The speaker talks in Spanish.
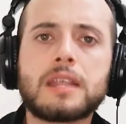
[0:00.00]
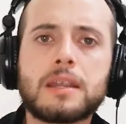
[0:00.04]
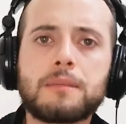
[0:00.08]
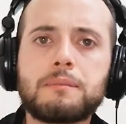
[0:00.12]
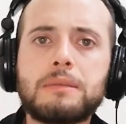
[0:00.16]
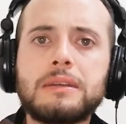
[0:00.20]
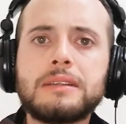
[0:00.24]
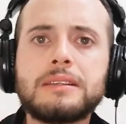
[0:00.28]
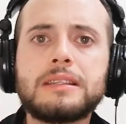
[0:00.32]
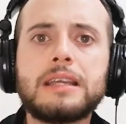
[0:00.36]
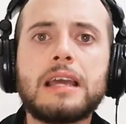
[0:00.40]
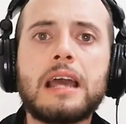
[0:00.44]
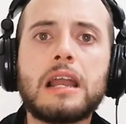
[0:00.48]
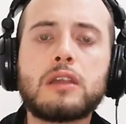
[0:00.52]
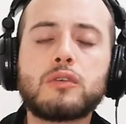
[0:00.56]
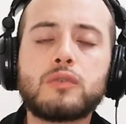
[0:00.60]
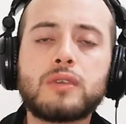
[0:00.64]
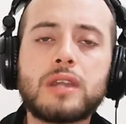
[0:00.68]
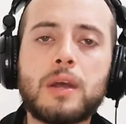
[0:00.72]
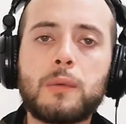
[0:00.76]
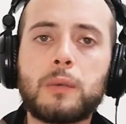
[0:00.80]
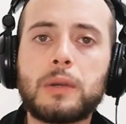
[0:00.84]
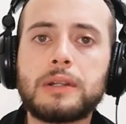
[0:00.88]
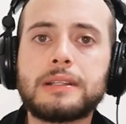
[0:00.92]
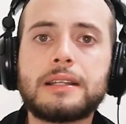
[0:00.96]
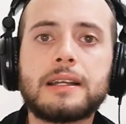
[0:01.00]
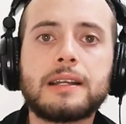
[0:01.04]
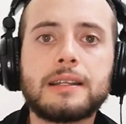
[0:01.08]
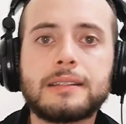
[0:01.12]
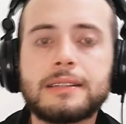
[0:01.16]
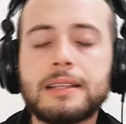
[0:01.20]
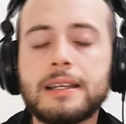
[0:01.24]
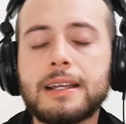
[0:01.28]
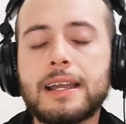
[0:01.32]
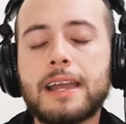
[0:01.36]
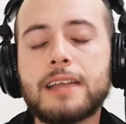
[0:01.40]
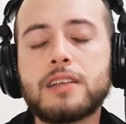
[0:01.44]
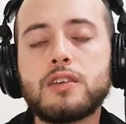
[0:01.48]
De repente alguna vuelta
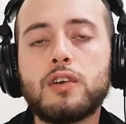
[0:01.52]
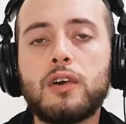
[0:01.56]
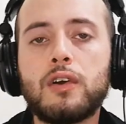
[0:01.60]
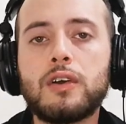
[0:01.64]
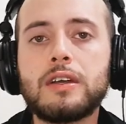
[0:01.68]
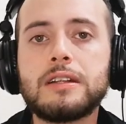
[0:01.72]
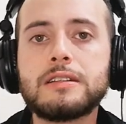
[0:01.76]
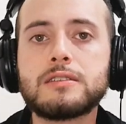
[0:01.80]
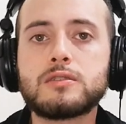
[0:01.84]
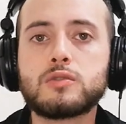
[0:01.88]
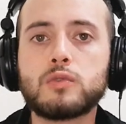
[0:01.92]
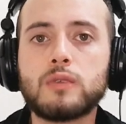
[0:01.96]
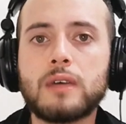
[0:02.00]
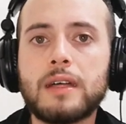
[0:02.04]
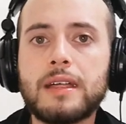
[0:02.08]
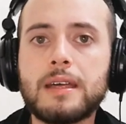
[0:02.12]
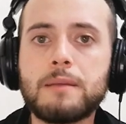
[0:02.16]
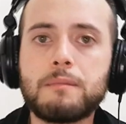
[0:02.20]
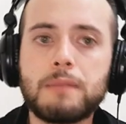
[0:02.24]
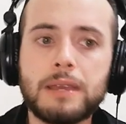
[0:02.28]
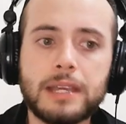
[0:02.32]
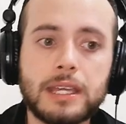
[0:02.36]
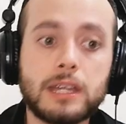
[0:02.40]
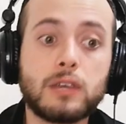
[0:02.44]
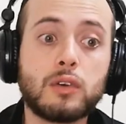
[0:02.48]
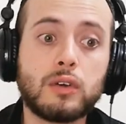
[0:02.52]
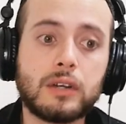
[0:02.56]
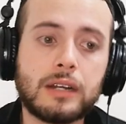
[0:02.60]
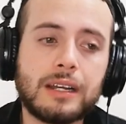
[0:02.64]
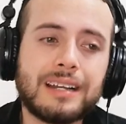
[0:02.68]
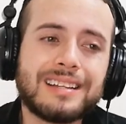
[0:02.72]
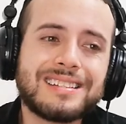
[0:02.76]
que tenga yo en Ciudad de México,